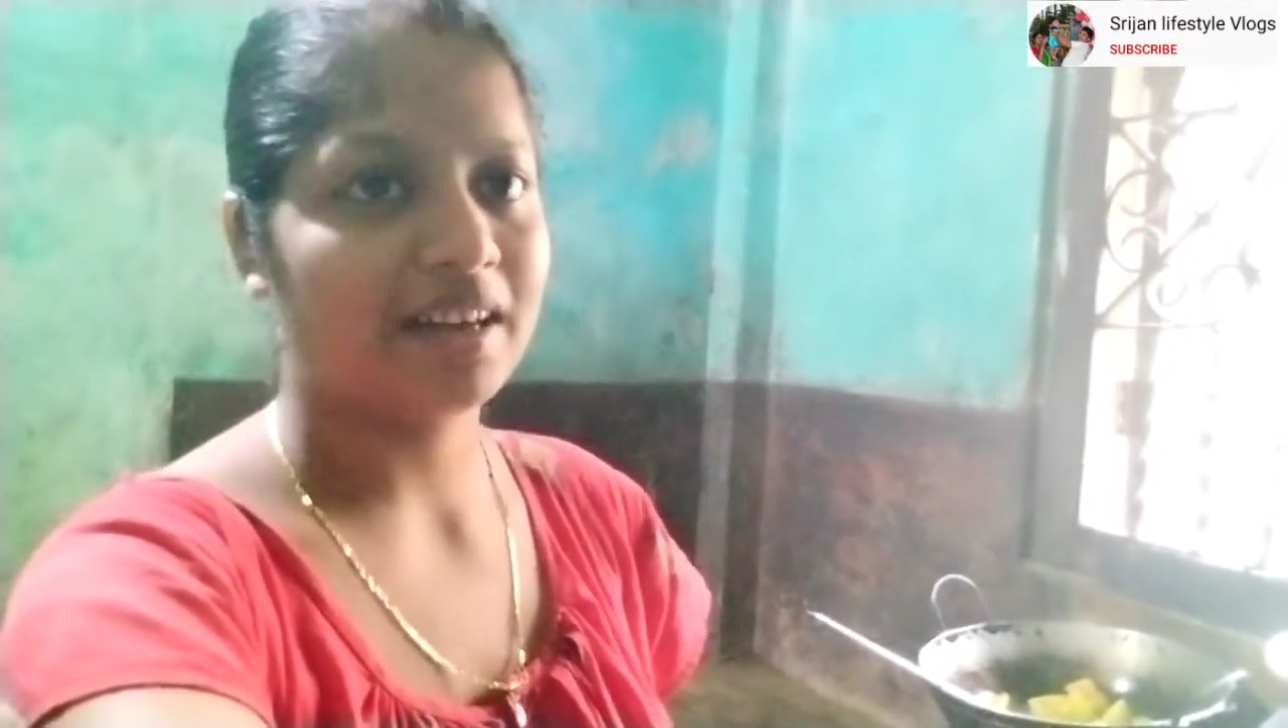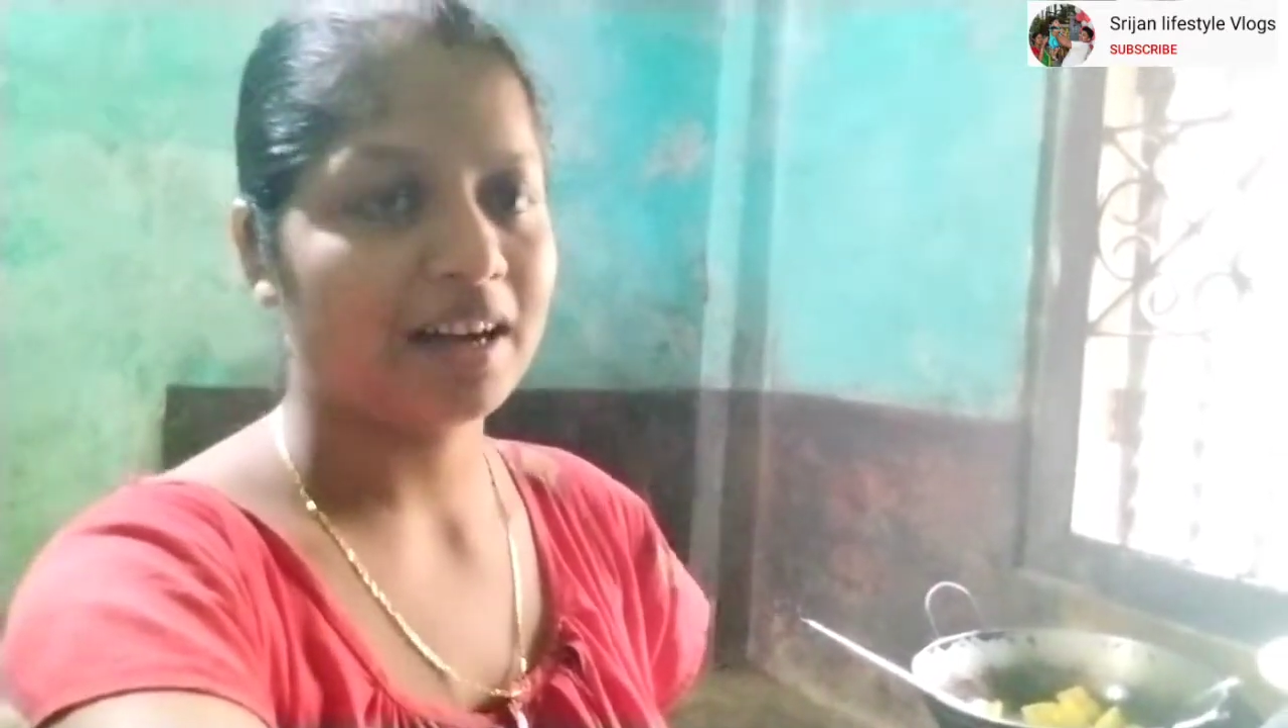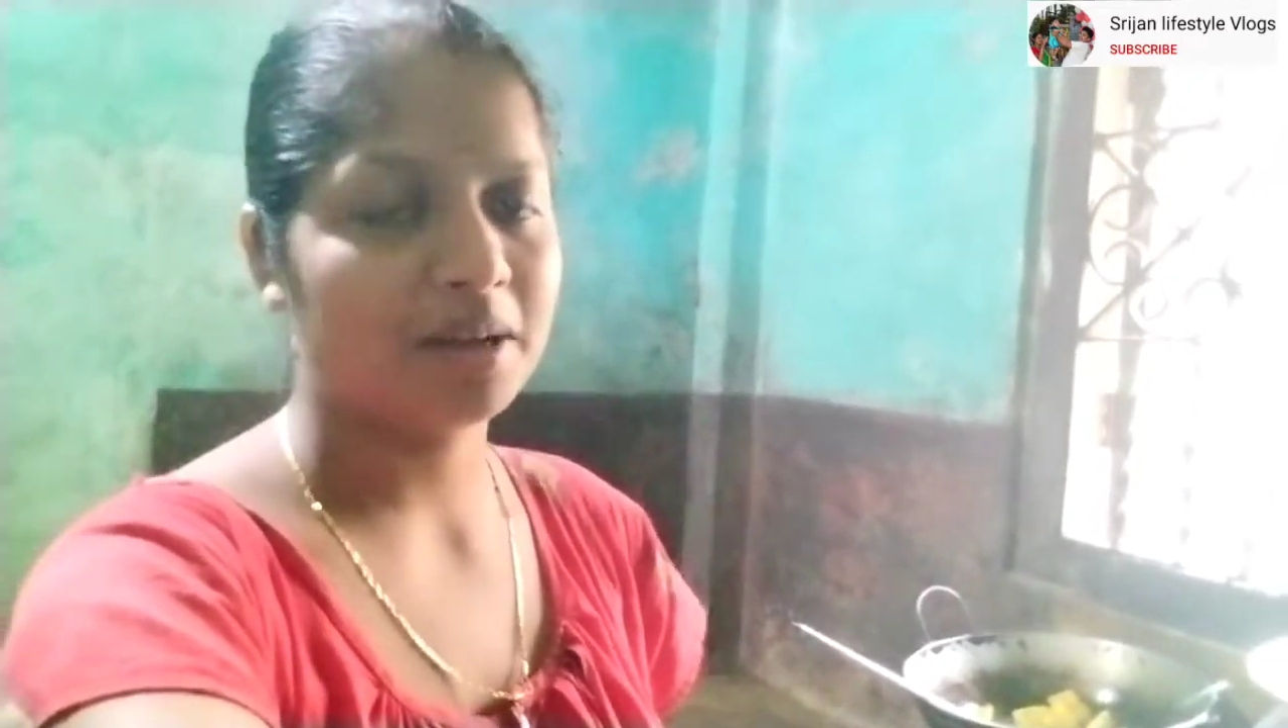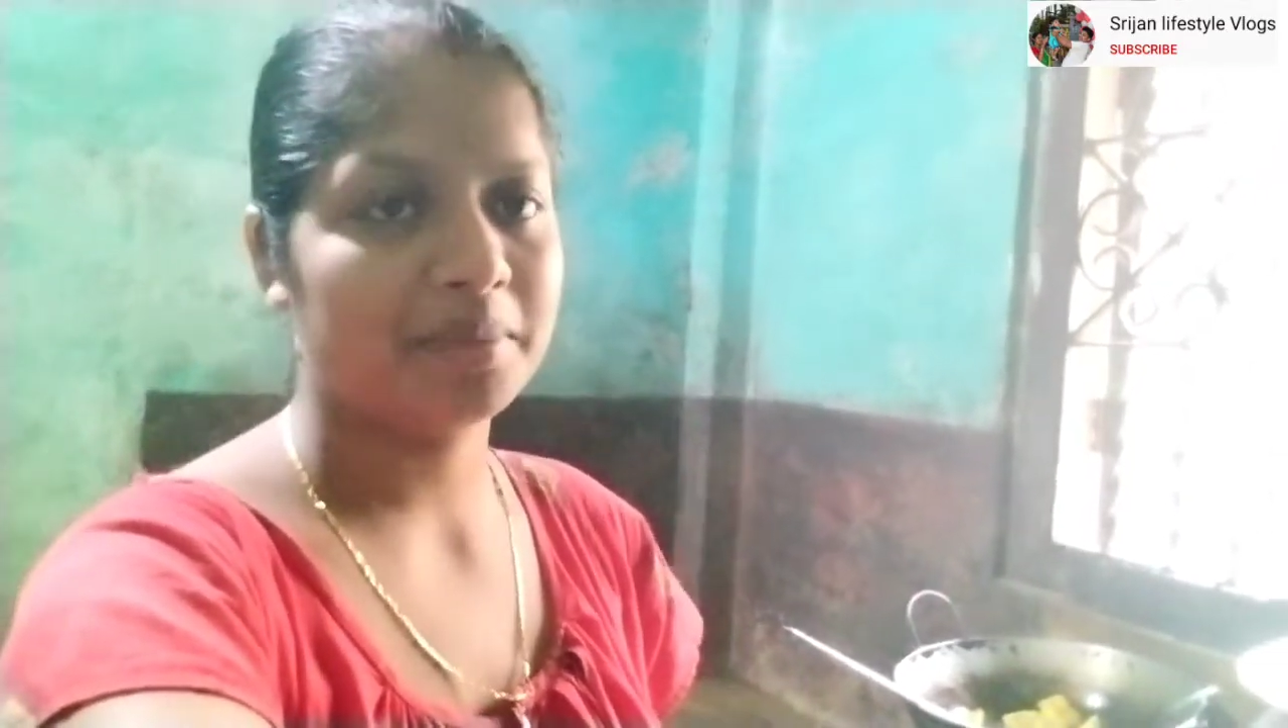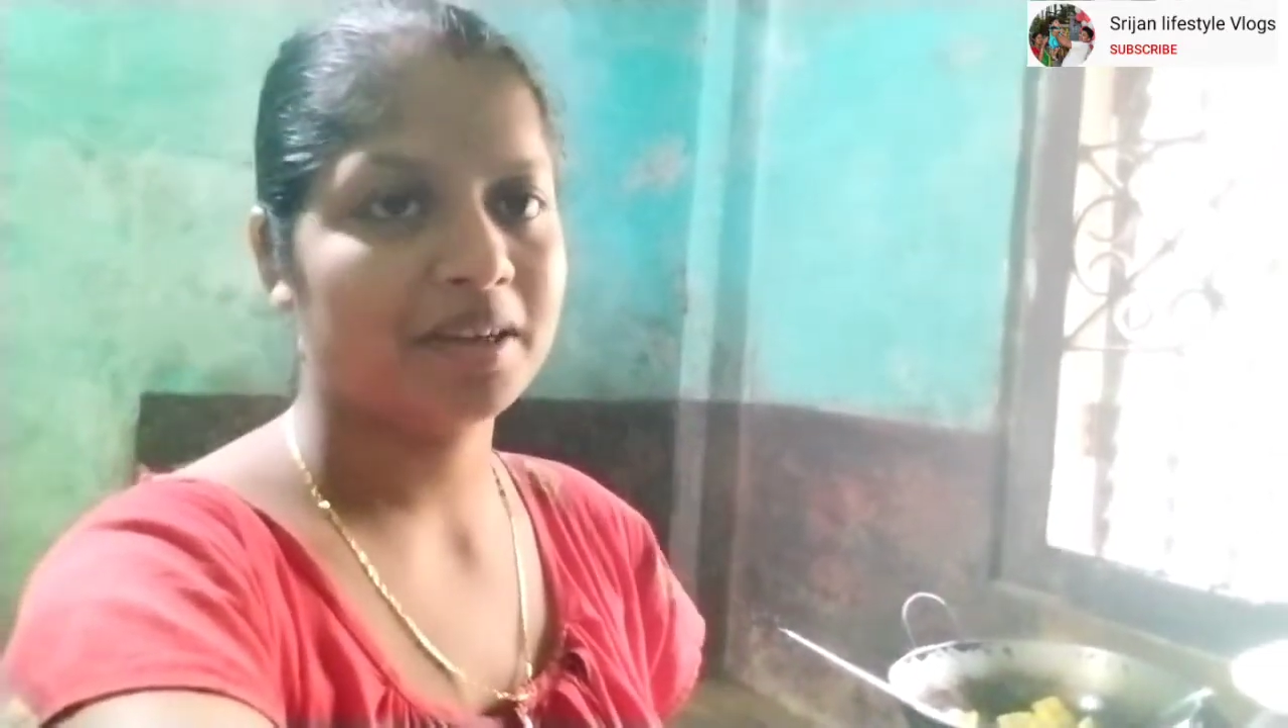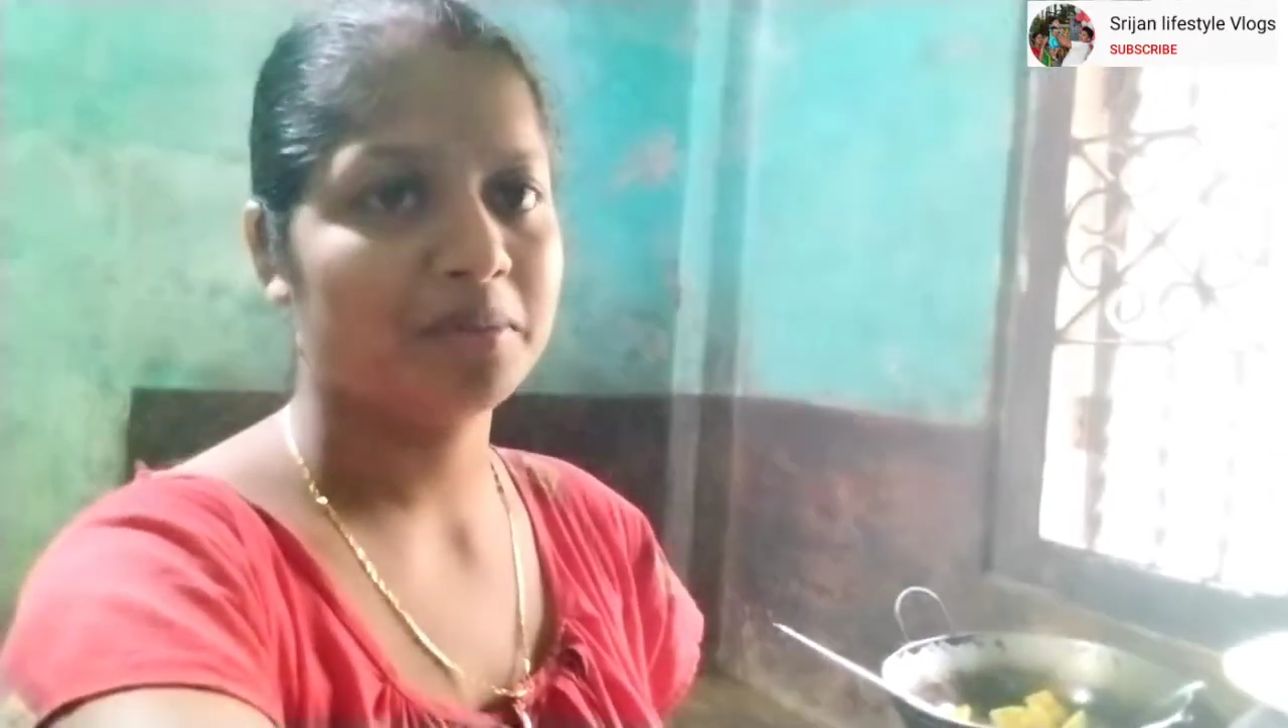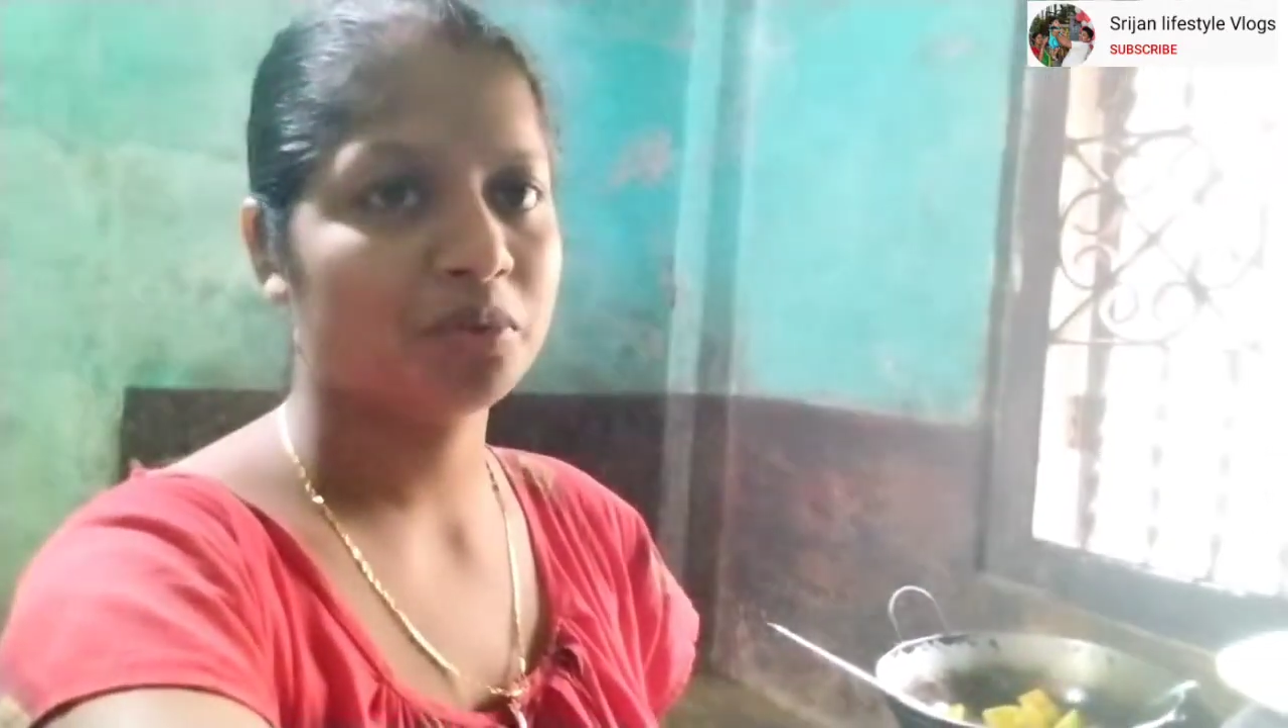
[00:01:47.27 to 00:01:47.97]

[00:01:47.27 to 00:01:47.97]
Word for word: রান্নাবান্না